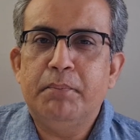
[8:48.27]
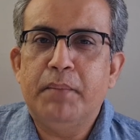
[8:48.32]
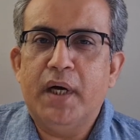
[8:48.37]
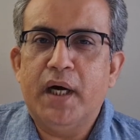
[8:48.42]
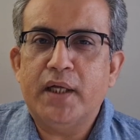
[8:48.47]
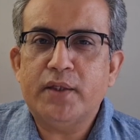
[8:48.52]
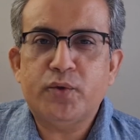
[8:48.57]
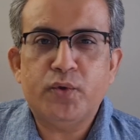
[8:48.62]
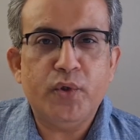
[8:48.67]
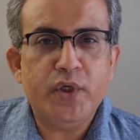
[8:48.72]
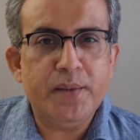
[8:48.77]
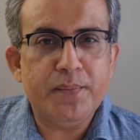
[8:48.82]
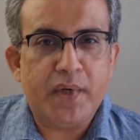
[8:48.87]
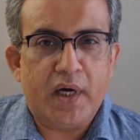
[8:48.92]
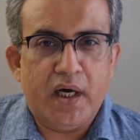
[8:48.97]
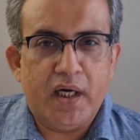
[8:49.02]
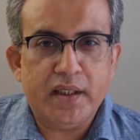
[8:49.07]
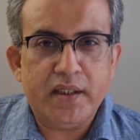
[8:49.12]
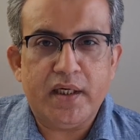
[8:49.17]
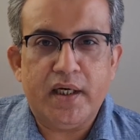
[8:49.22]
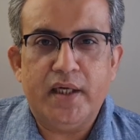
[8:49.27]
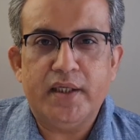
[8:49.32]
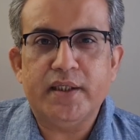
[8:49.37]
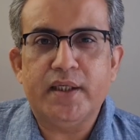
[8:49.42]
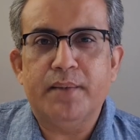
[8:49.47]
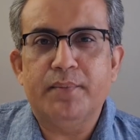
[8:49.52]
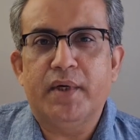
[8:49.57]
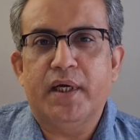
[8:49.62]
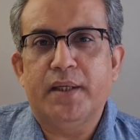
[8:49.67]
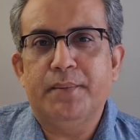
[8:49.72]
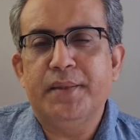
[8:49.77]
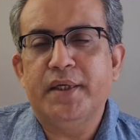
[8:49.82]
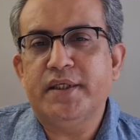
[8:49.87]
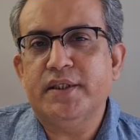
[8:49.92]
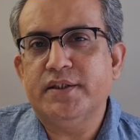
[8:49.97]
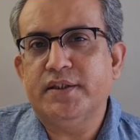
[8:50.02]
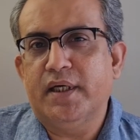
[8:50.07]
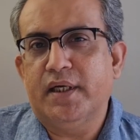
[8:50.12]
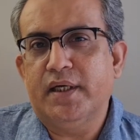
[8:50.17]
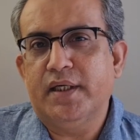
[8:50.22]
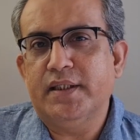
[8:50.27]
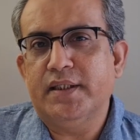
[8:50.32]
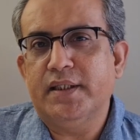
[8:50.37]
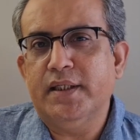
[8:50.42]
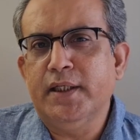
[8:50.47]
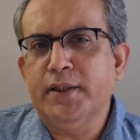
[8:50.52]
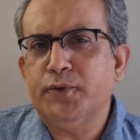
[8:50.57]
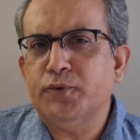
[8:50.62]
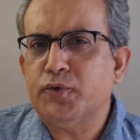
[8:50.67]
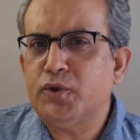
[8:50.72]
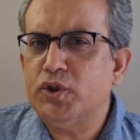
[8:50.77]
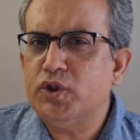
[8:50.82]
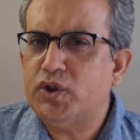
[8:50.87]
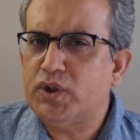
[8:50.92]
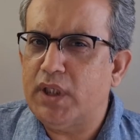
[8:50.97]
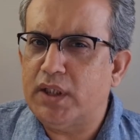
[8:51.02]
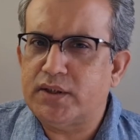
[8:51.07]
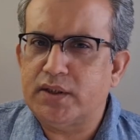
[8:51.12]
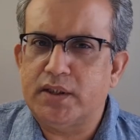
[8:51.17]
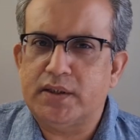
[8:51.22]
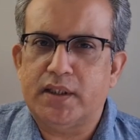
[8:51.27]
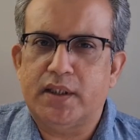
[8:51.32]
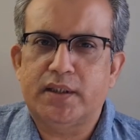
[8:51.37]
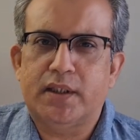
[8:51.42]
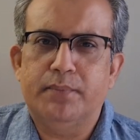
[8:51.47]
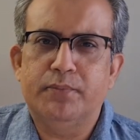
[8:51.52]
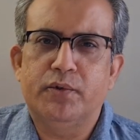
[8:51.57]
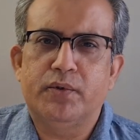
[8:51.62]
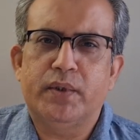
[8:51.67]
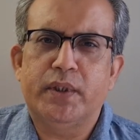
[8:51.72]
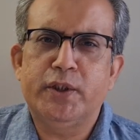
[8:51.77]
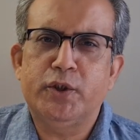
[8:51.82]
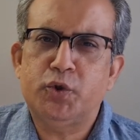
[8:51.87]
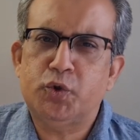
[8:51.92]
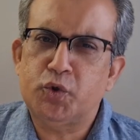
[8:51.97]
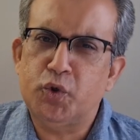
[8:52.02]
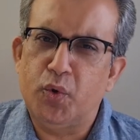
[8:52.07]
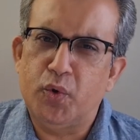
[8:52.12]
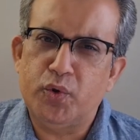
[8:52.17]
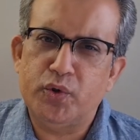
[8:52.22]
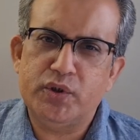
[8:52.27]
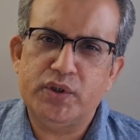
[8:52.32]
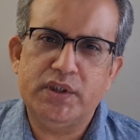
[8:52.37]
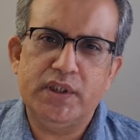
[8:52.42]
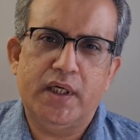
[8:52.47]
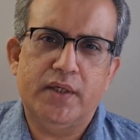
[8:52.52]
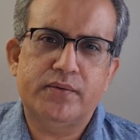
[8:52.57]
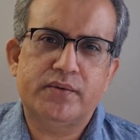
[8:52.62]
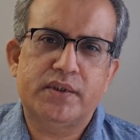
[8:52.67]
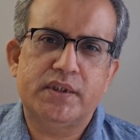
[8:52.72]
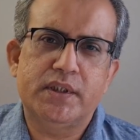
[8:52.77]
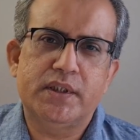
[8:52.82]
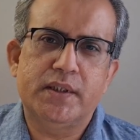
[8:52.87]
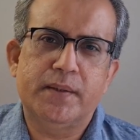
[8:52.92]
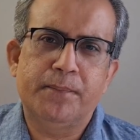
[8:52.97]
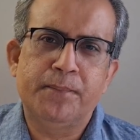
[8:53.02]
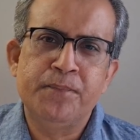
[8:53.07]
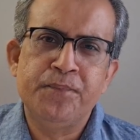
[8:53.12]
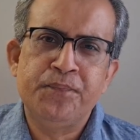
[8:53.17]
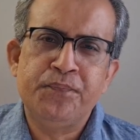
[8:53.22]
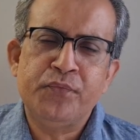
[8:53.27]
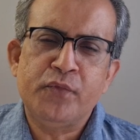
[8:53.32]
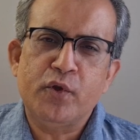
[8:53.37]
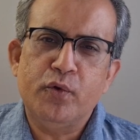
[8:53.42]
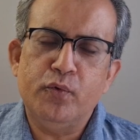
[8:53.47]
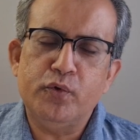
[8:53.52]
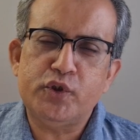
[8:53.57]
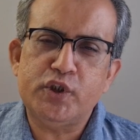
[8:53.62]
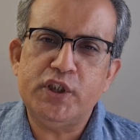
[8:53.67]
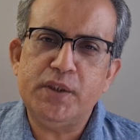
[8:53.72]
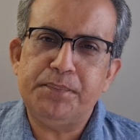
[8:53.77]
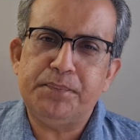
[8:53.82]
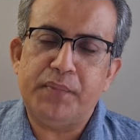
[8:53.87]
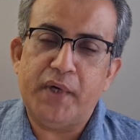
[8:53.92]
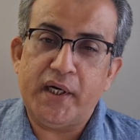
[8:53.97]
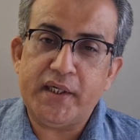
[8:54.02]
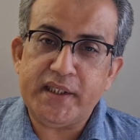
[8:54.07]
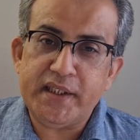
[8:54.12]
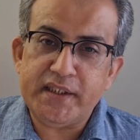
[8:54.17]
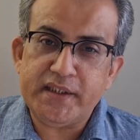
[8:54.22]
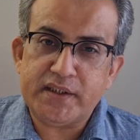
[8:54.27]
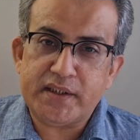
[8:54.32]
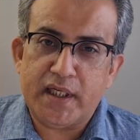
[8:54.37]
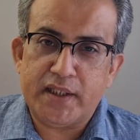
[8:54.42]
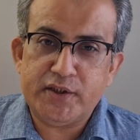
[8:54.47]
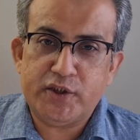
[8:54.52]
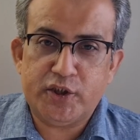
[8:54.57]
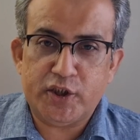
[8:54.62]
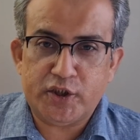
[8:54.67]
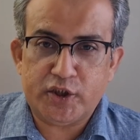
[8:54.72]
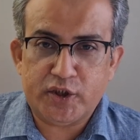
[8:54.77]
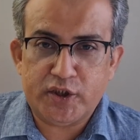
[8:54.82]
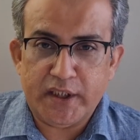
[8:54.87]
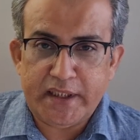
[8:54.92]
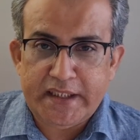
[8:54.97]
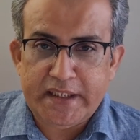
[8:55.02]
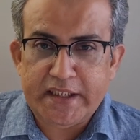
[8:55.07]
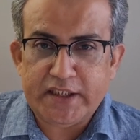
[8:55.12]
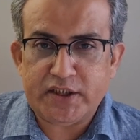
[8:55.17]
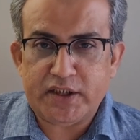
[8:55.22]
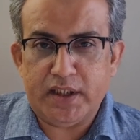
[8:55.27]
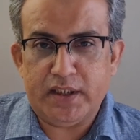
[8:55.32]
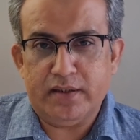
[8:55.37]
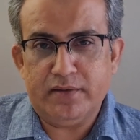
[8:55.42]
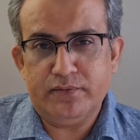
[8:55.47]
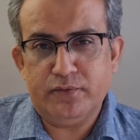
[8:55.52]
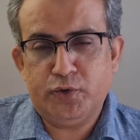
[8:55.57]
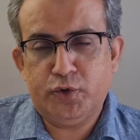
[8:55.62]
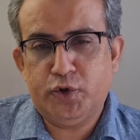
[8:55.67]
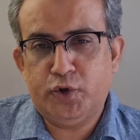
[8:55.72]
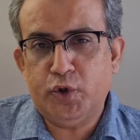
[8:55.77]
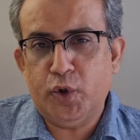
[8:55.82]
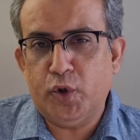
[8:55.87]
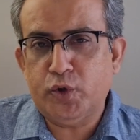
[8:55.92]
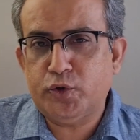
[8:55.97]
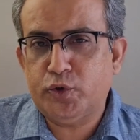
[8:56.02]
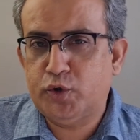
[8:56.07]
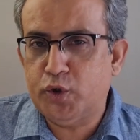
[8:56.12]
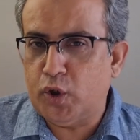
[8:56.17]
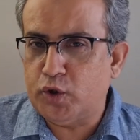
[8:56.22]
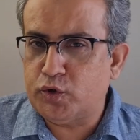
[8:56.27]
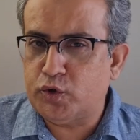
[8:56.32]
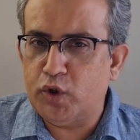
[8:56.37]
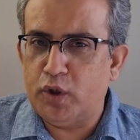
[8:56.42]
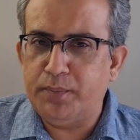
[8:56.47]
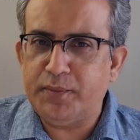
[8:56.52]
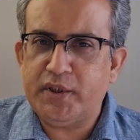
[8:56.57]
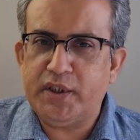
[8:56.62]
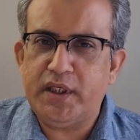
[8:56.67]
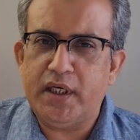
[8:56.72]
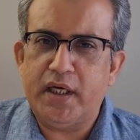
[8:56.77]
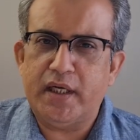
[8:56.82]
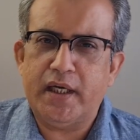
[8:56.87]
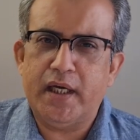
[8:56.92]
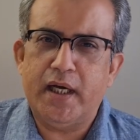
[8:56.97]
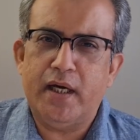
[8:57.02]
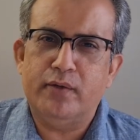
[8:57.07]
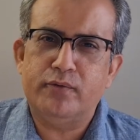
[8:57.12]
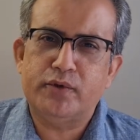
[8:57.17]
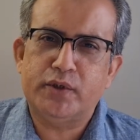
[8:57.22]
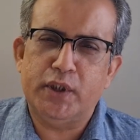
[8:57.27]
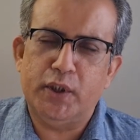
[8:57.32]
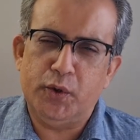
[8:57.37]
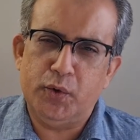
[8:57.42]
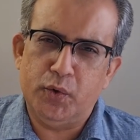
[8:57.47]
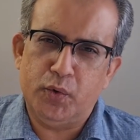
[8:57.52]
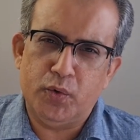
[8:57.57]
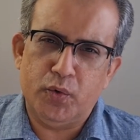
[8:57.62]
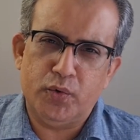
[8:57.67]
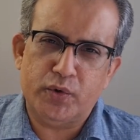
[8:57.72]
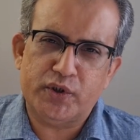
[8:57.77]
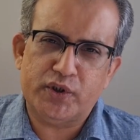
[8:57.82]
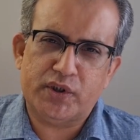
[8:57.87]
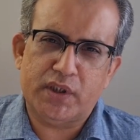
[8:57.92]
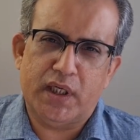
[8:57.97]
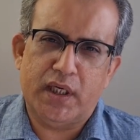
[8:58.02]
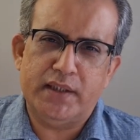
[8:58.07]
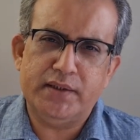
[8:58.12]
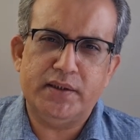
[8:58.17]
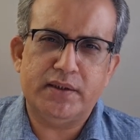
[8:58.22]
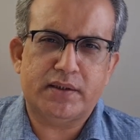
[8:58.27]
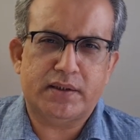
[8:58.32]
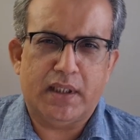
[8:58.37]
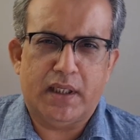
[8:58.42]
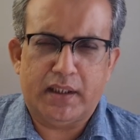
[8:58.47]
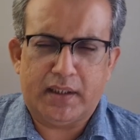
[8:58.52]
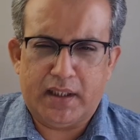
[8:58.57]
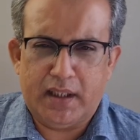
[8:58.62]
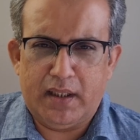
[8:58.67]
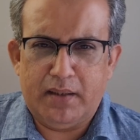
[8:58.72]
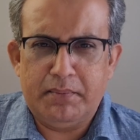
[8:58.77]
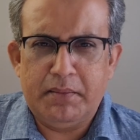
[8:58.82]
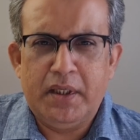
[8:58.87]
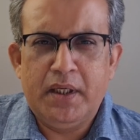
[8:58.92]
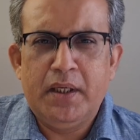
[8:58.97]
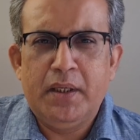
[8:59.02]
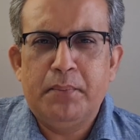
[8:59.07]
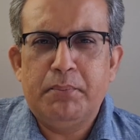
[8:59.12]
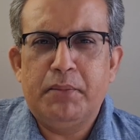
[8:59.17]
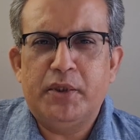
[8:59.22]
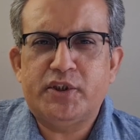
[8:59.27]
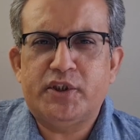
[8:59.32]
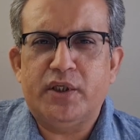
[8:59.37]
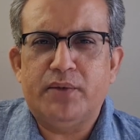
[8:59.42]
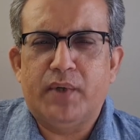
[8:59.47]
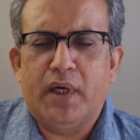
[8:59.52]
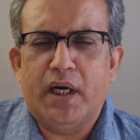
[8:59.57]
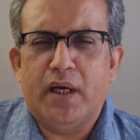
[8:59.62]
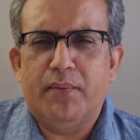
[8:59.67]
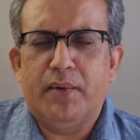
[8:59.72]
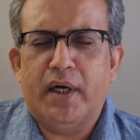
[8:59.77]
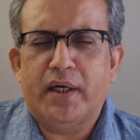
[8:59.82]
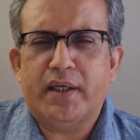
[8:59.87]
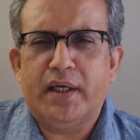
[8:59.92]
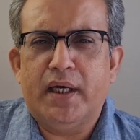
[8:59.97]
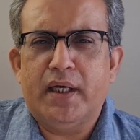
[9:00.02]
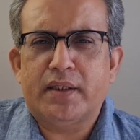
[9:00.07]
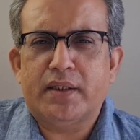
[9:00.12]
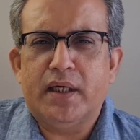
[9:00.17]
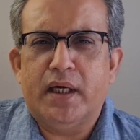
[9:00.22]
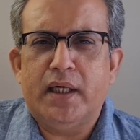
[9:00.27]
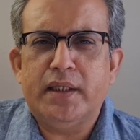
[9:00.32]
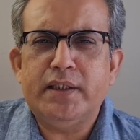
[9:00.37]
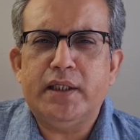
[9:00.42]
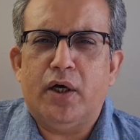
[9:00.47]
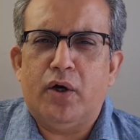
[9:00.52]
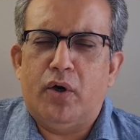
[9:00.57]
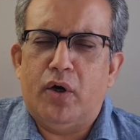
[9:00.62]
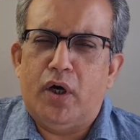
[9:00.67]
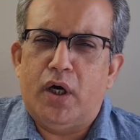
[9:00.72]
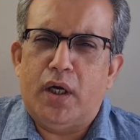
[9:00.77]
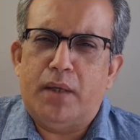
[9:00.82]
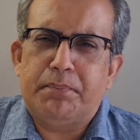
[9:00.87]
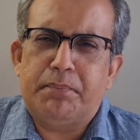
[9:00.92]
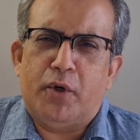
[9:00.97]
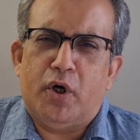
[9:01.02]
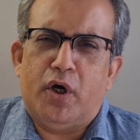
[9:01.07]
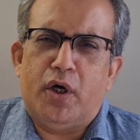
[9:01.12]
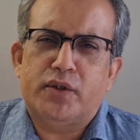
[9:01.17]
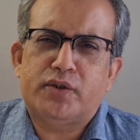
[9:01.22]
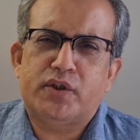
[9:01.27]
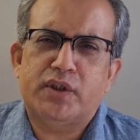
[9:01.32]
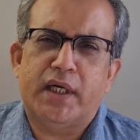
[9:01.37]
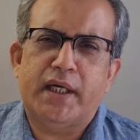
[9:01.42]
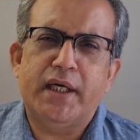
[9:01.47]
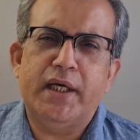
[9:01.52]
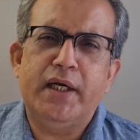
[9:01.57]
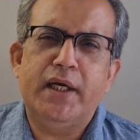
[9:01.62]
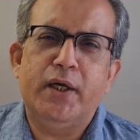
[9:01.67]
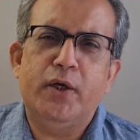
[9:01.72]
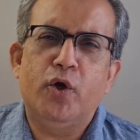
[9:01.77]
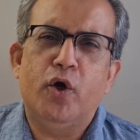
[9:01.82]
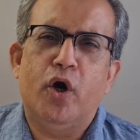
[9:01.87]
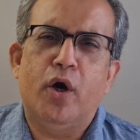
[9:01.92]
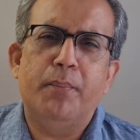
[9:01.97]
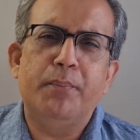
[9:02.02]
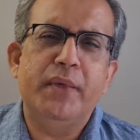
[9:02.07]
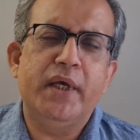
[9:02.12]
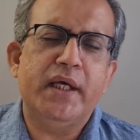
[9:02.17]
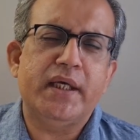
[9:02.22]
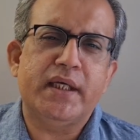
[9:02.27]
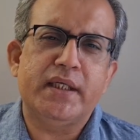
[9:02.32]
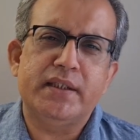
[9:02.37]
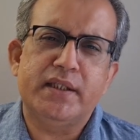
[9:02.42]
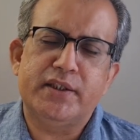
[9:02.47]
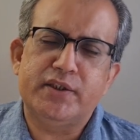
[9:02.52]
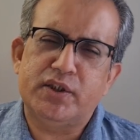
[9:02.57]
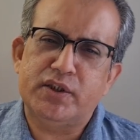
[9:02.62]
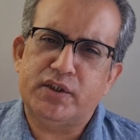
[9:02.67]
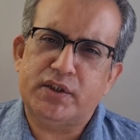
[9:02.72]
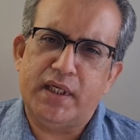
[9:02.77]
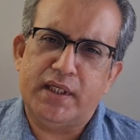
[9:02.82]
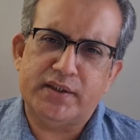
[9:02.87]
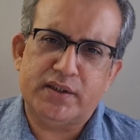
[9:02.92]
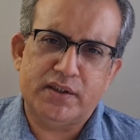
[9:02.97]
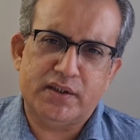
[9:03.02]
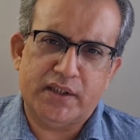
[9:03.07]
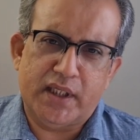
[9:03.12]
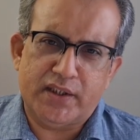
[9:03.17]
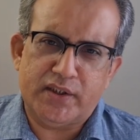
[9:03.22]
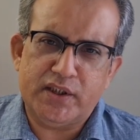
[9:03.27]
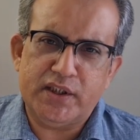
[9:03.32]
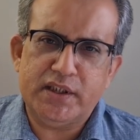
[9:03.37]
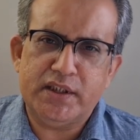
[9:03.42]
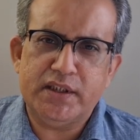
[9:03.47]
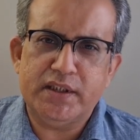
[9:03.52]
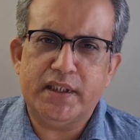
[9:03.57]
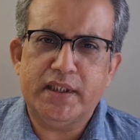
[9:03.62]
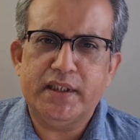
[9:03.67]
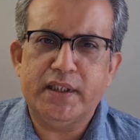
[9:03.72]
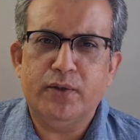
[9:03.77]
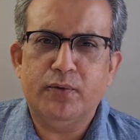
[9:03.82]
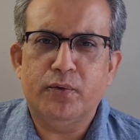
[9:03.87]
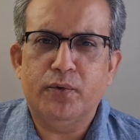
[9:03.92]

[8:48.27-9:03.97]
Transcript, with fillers: बात तो इमरान खान के बारे में की जा रही है ना कि उसकी सियासत खत्म हो गई तोड़ दिया उसे उसकी पार्टी के साथ जिस तरीके से जो जो जुल्म किया गया उसके लोगों के साथ जिस तरह कल बच्चे वाला वाकया था या और बहुत सारे नौ मे के अंदर जिस तरह से ज्यादती की गई है